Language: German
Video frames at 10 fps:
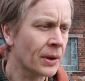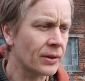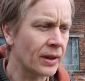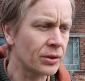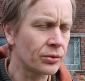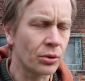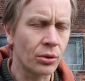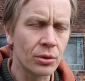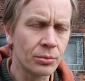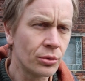sei es für
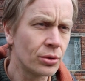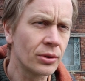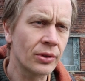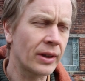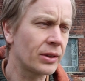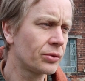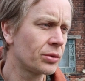Ölmühlen, sei es